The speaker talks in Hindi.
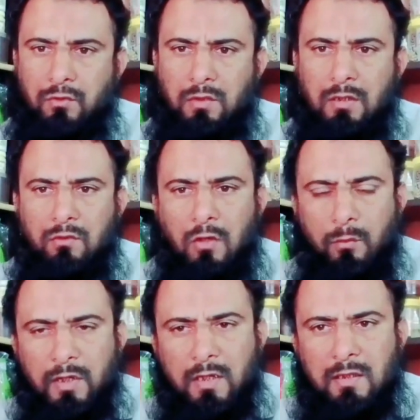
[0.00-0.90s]
शुक्रन
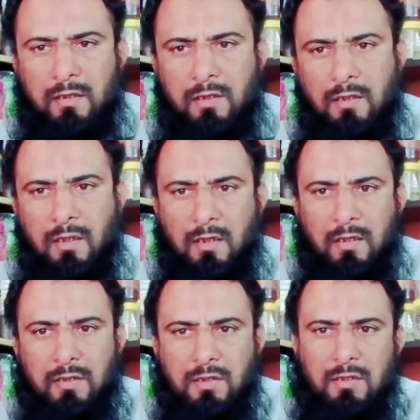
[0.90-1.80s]
दुआओं में याद रखिएगा
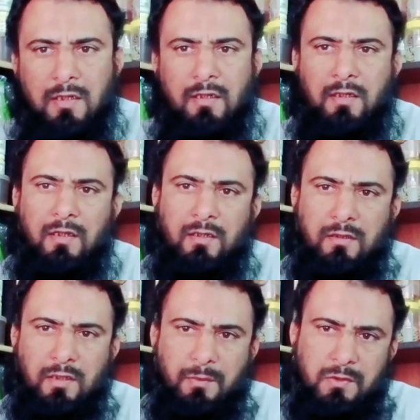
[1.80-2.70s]
इसी तरह की
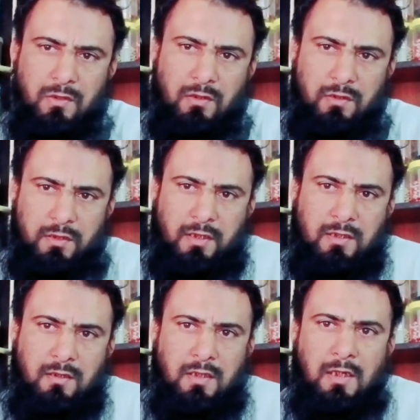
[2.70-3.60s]
टिप्स और
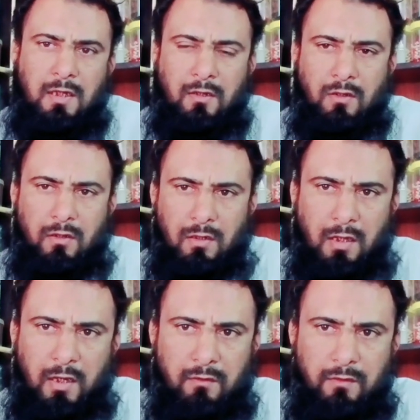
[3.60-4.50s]
ट्रिक और
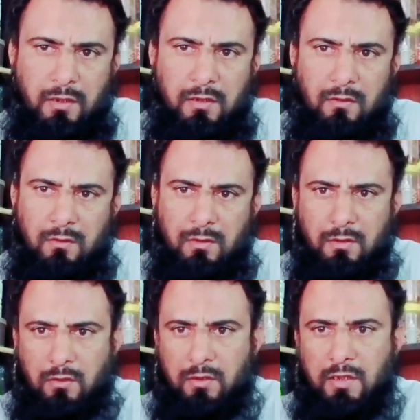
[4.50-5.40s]
आयुर्वेदिक
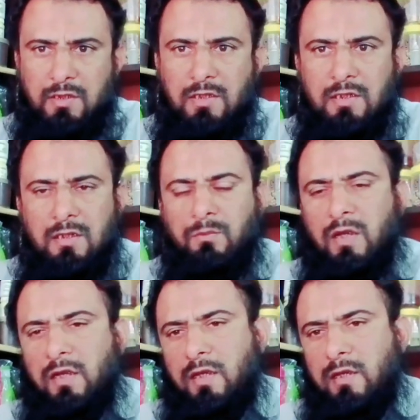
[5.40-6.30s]
और देसी चीज़ें
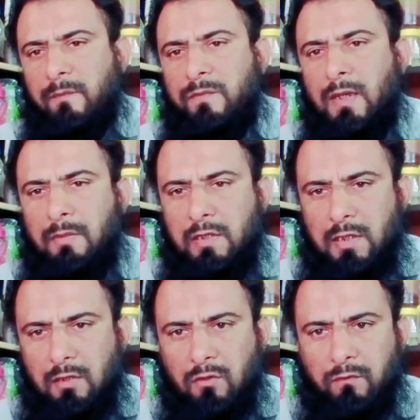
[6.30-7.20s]
पाने के लिए मेरे
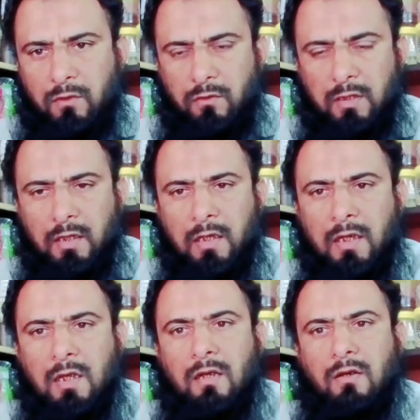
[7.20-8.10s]
चैनल को फॉलो कर लें
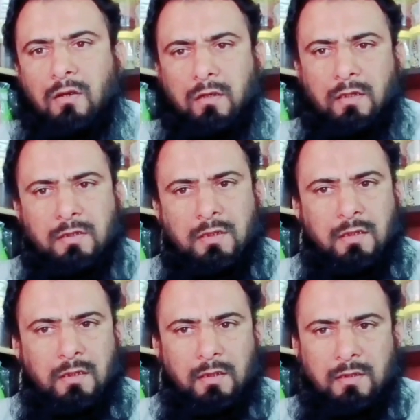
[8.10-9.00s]
और इसी
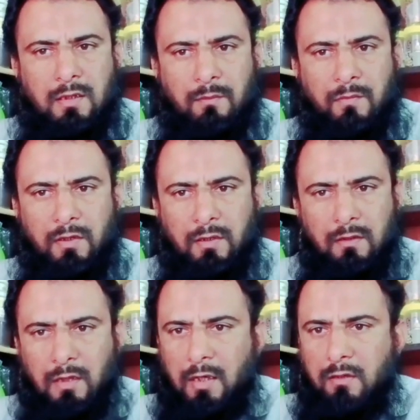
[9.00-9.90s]
तरीके से अपनी
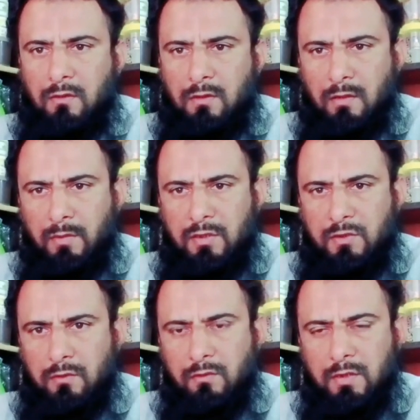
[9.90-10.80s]
राय और कमेंट
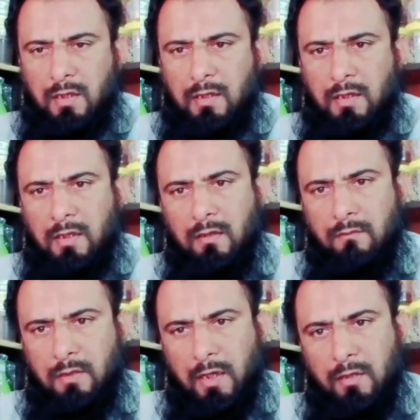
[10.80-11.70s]
ज़रूर दिया
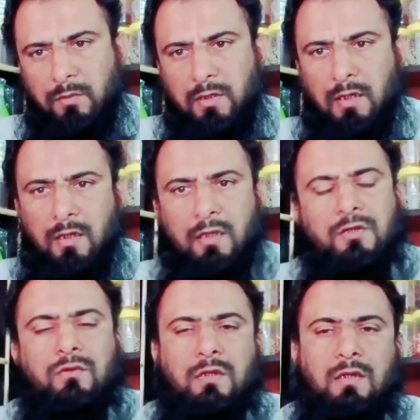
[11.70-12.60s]
करें लाइक भी क्या करें
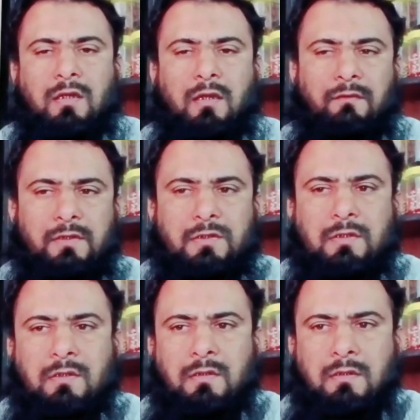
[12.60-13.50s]
शुक्र अल्लाह हाफिज़